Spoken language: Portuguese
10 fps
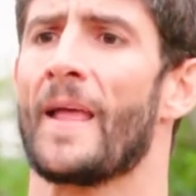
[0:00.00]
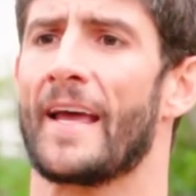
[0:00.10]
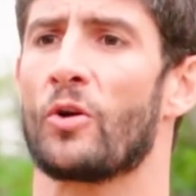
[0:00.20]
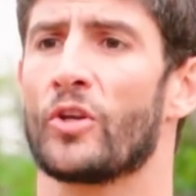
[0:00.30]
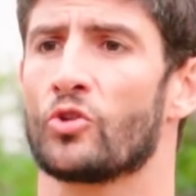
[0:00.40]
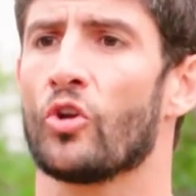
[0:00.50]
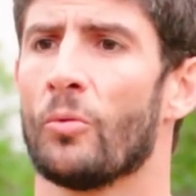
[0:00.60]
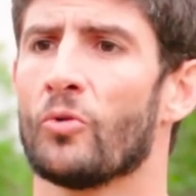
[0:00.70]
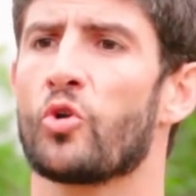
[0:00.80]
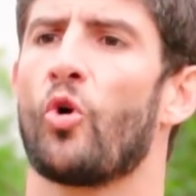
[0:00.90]
Quero que todo
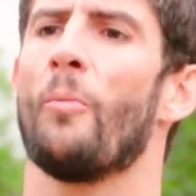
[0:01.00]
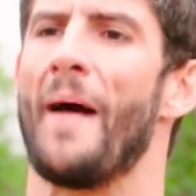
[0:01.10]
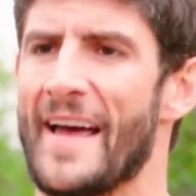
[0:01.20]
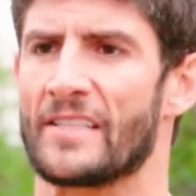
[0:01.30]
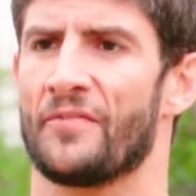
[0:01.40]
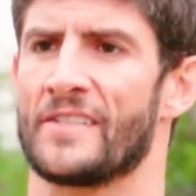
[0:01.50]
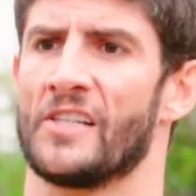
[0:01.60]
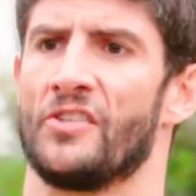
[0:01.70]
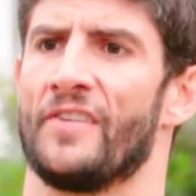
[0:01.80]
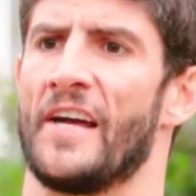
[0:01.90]
mundo comece a fazer
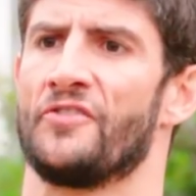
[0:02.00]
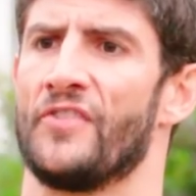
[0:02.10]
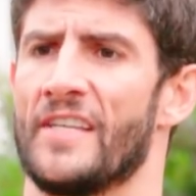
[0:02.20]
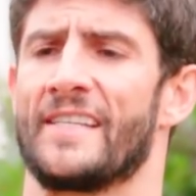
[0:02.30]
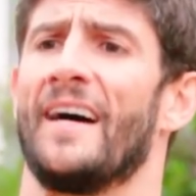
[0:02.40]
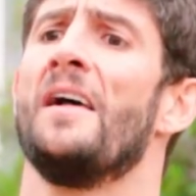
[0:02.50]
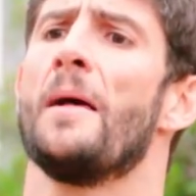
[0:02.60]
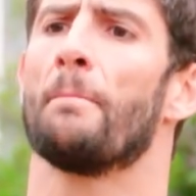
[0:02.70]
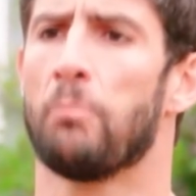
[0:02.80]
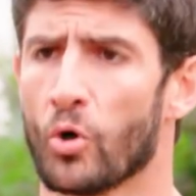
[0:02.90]
atividade física,
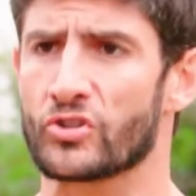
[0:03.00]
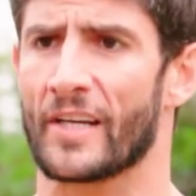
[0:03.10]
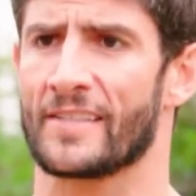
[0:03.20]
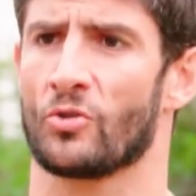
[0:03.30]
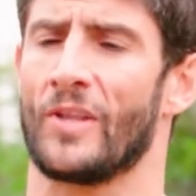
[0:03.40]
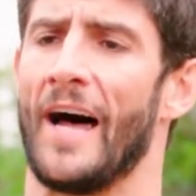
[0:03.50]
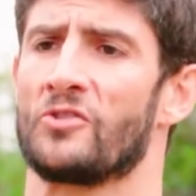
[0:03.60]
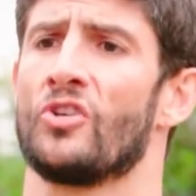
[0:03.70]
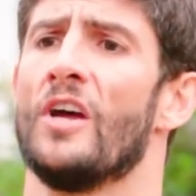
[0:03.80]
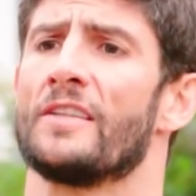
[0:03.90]
busque
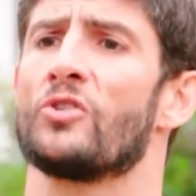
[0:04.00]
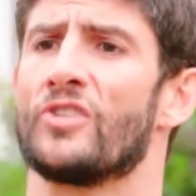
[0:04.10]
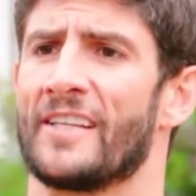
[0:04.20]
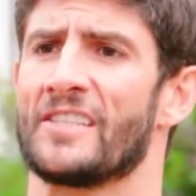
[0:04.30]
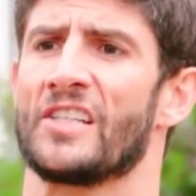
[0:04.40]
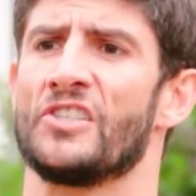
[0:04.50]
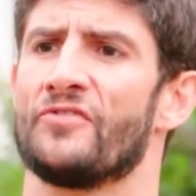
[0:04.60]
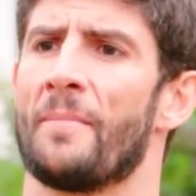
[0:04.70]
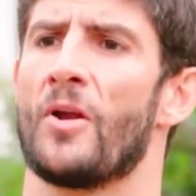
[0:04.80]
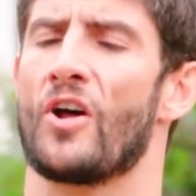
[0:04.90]
resultados. Tenho certeza que a gente
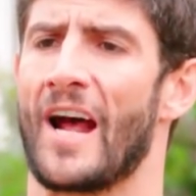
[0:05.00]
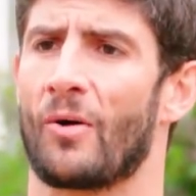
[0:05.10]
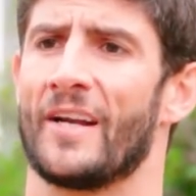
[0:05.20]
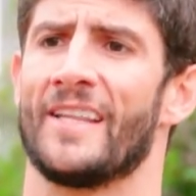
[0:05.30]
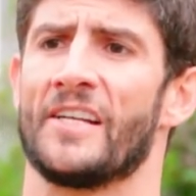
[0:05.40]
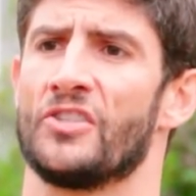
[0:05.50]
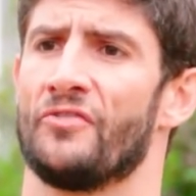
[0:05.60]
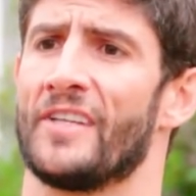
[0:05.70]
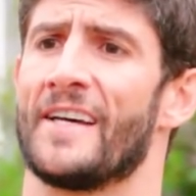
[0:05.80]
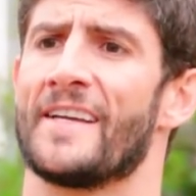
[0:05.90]
vai melhorar a qualidade de
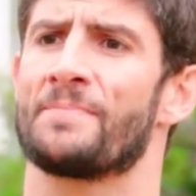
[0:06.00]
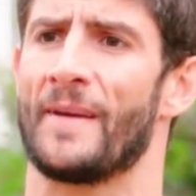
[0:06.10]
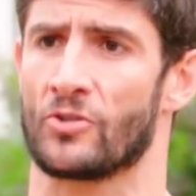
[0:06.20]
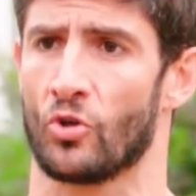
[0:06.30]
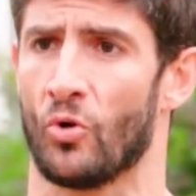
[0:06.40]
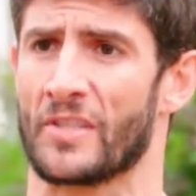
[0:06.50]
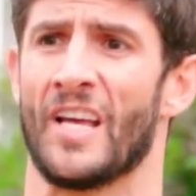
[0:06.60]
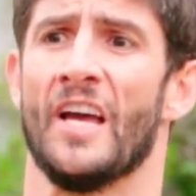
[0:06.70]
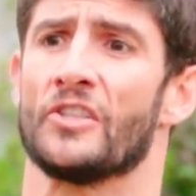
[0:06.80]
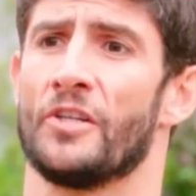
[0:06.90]
vida das pessoas,
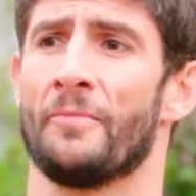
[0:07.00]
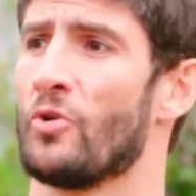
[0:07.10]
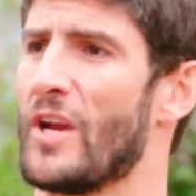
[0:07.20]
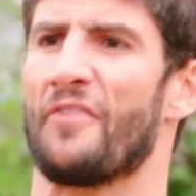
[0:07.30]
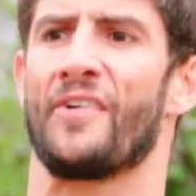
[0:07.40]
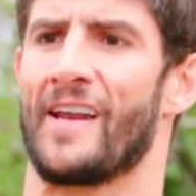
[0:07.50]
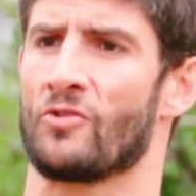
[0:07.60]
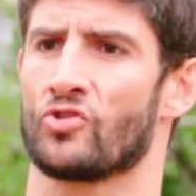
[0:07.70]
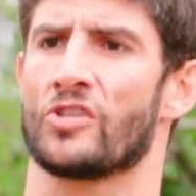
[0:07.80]
diminuir a fila nos